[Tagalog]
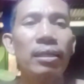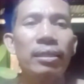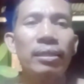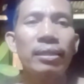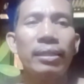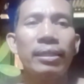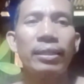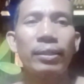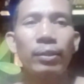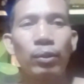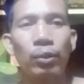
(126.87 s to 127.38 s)

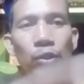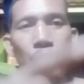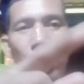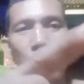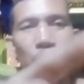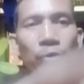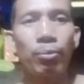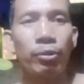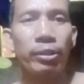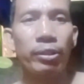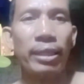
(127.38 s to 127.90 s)
Kung gusto
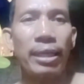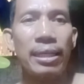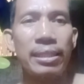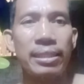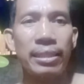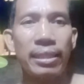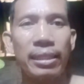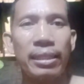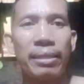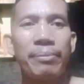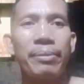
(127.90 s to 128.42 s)
mo tigasin
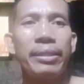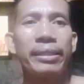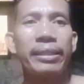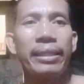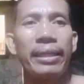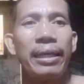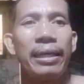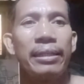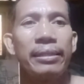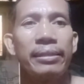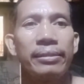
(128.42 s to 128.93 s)
ng Cavite,
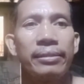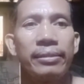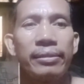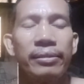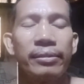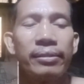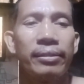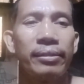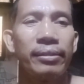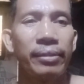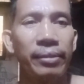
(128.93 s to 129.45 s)
ha? Ah.
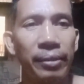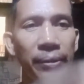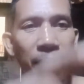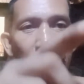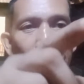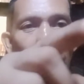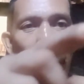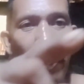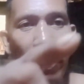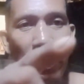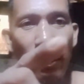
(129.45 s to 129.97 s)

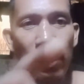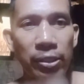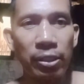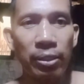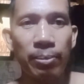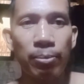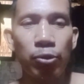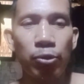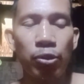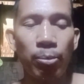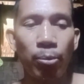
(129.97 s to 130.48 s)
papaluwasin
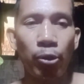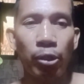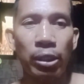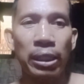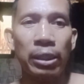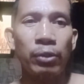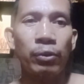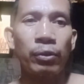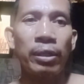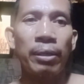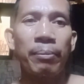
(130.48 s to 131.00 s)
mo si Buitato
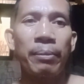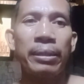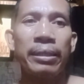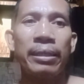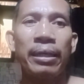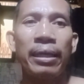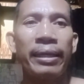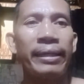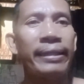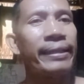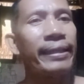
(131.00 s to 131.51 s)
ng Manila.
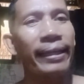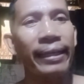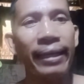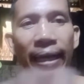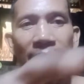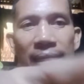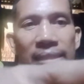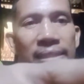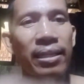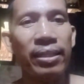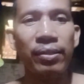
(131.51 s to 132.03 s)
Hindi
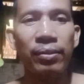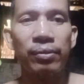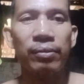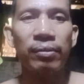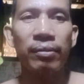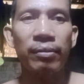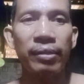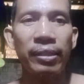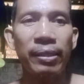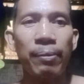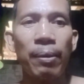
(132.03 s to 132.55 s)
kakasa yun.
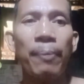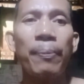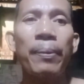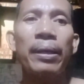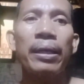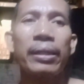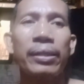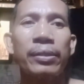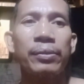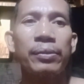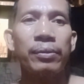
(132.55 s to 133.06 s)
Hindi
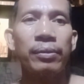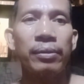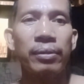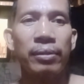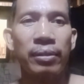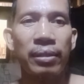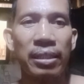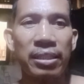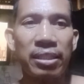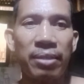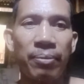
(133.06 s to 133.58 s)
papalag yun.
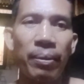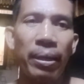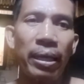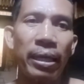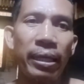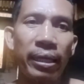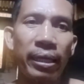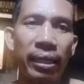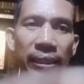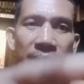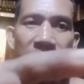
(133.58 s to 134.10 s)
Kasi
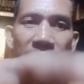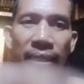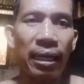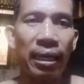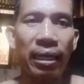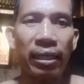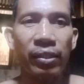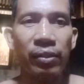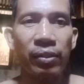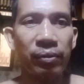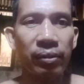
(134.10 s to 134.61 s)
mayanang nila lang
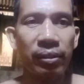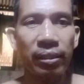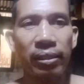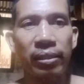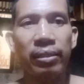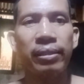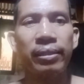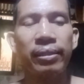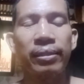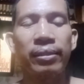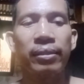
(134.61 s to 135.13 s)
yun.
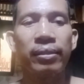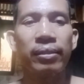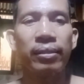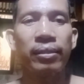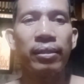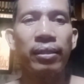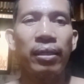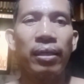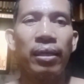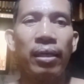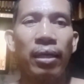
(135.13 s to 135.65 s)

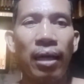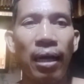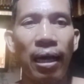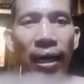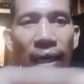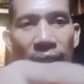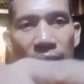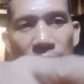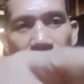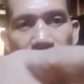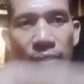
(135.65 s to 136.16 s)

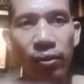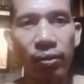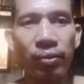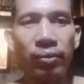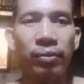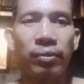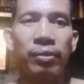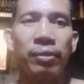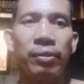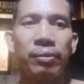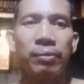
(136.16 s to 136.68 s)
Ako,
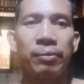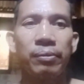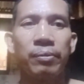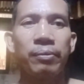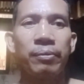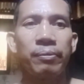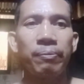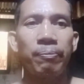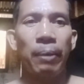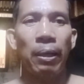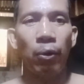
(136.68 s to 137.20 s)

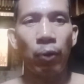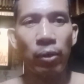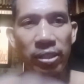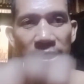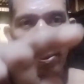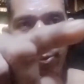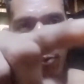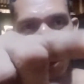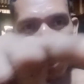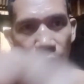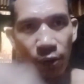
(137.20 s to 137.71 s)
paluwasin
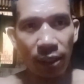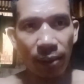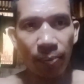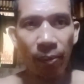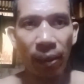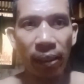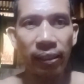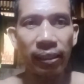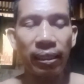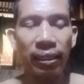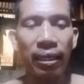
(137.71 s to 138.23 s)
mo ako ng
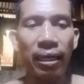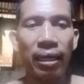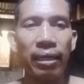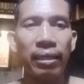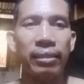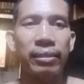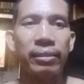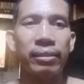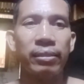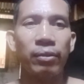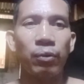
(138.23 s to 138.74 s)
Manila.
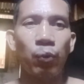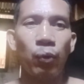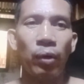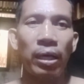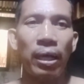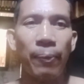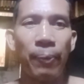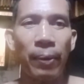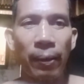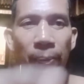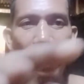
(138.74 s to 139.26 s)
Wala
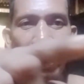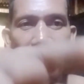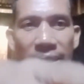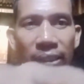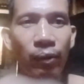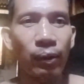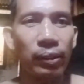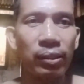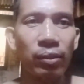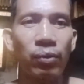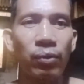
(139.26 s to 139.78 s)
pang 24
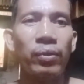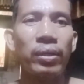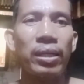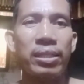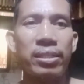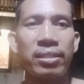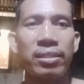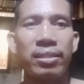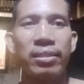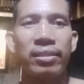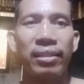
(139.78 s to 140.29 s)

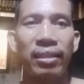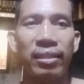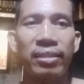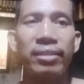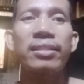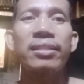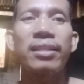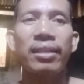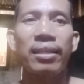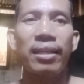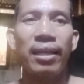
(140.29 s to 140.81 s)
oras. Nandiyan
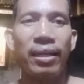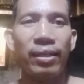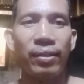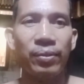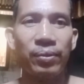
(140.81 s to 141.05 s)
dyan na ako.